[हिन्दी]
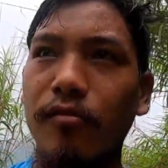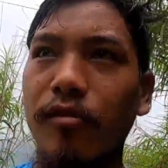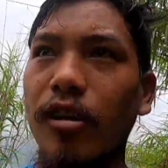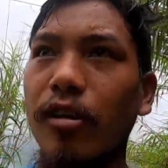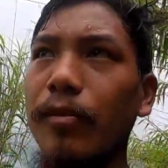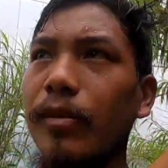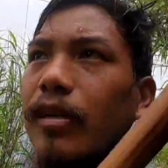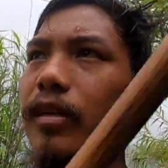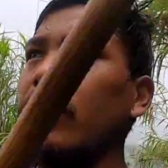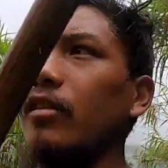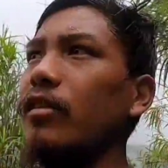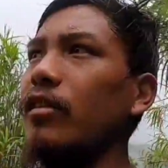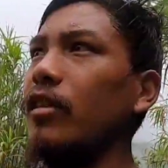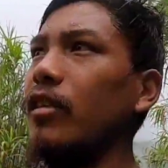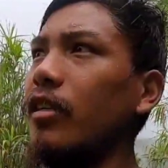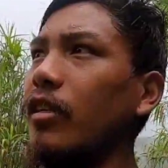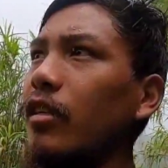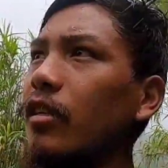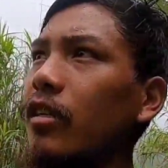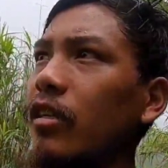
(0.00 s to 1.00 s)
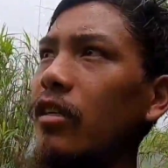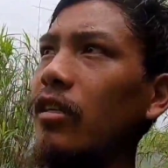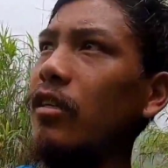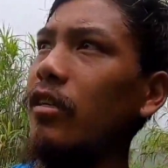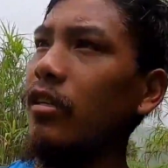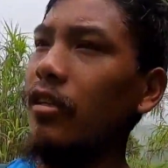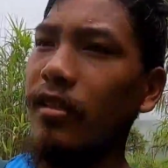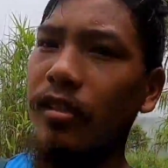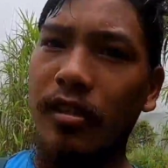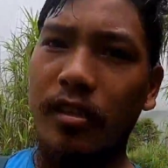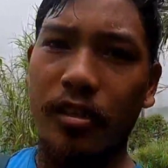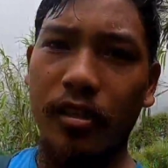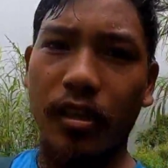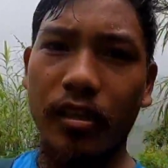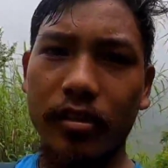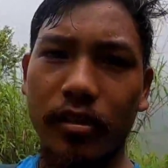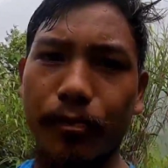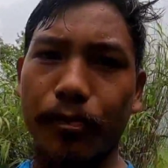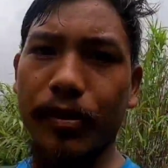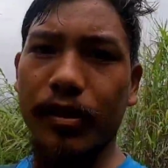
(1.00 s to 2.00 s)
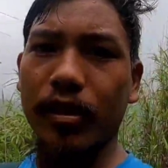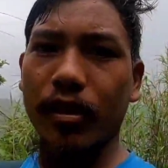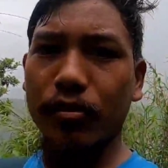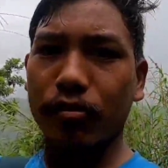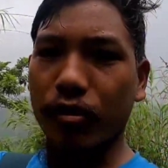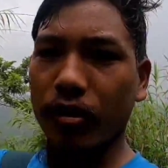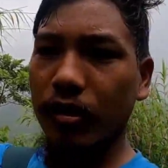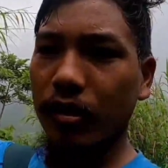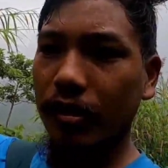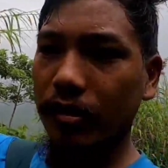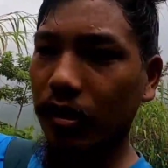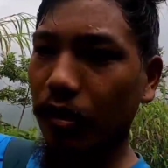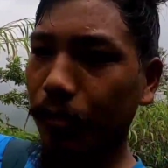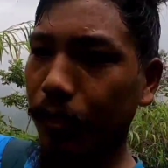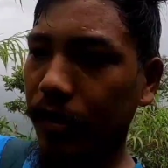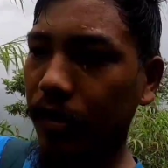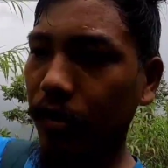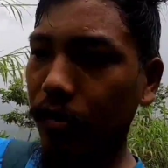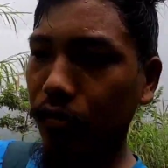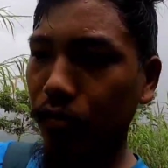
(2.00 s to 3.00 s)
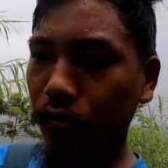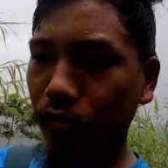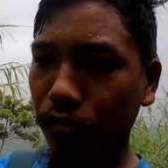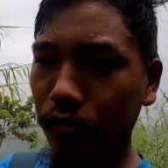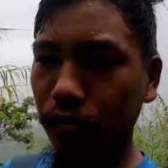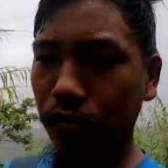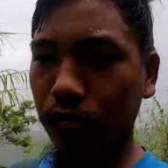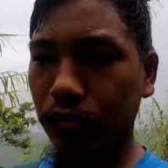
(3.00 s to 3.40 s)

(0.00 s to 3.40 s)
वहाँ में ये घास का पत्ता जो है सला पत्ता जो